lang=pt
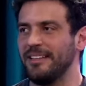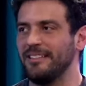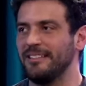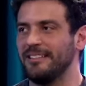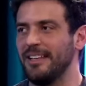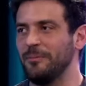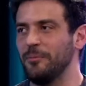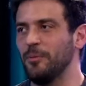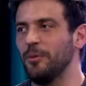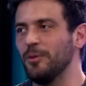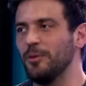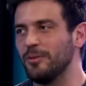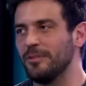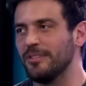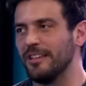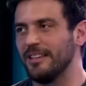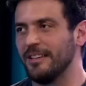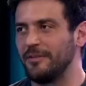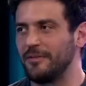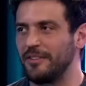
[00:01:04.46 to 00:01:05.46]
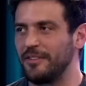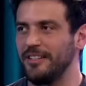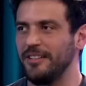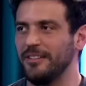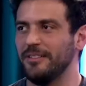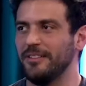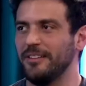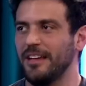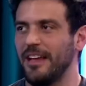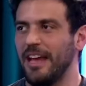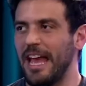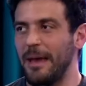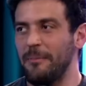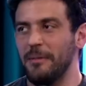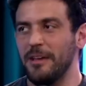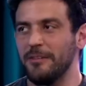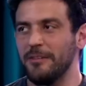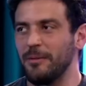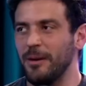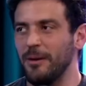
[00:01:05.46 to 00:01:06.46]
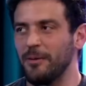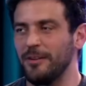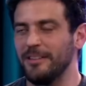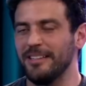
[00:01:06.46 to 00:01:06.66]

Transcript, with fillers: ele tem que ter muito sangue frio. É a mesma